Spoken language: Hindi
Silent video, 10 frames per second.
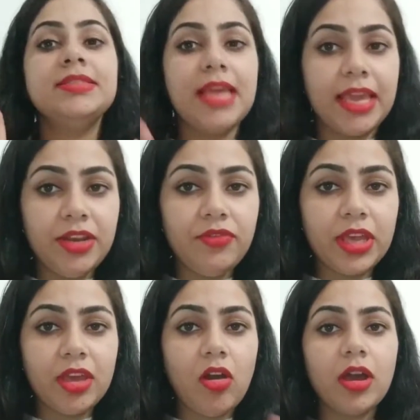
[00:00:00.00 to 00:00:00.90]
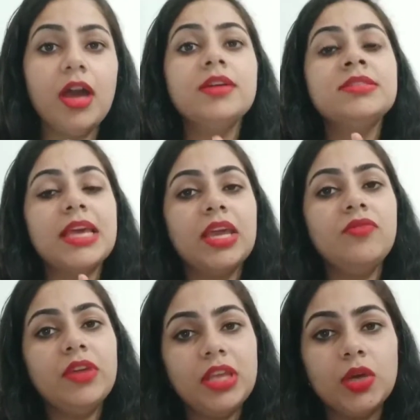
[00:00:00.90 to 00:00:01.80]
सेकेंड वे क्या होगा
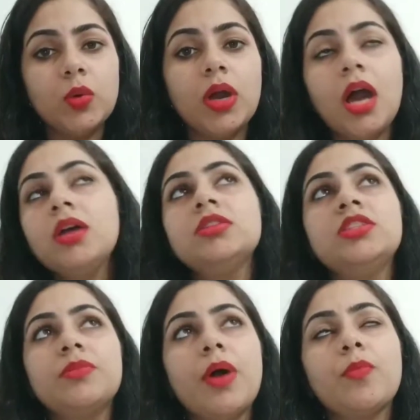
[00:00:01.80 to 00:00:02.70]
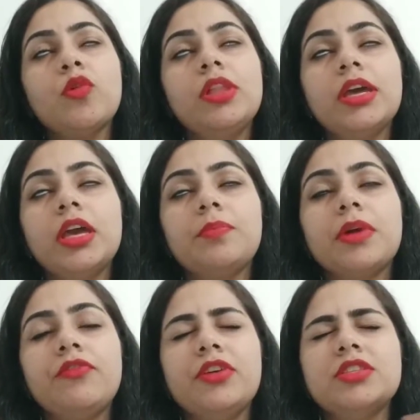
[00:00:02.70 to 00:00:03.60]
सेकेंड वे ये होगा जब आपको लगे
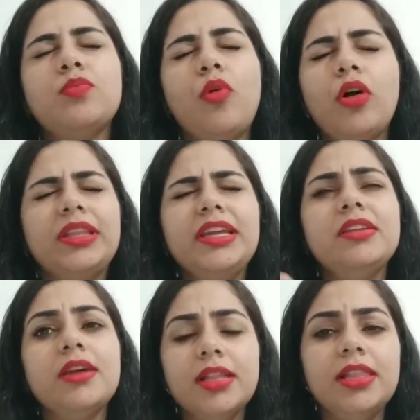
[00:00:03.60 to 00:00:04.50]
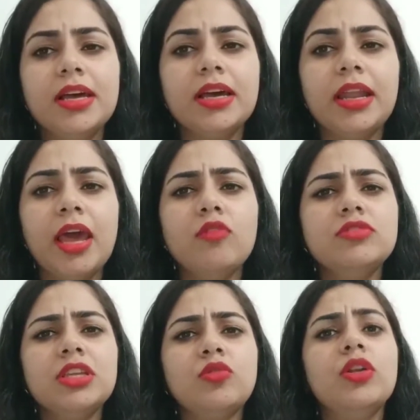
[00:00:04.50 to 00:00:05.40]
आपका फेस बहुत ही डल लग रहा है
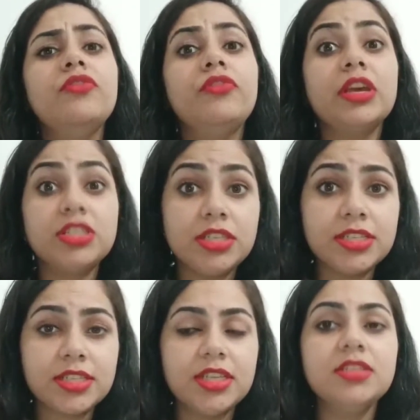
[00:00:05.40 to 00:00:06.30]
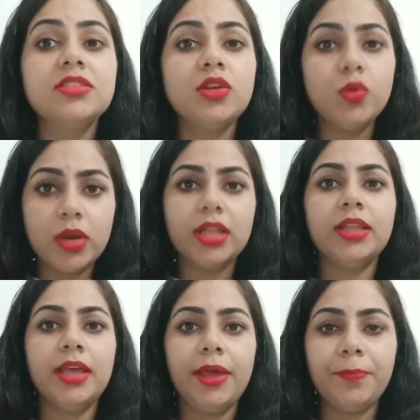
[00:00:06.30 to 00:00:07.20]
उसे थोड़ी फ्रेशनेस की जरूरत
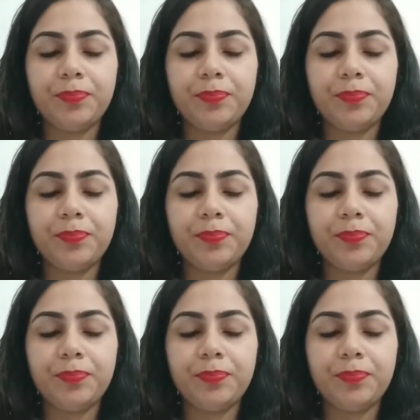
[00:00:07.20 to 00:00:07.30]
है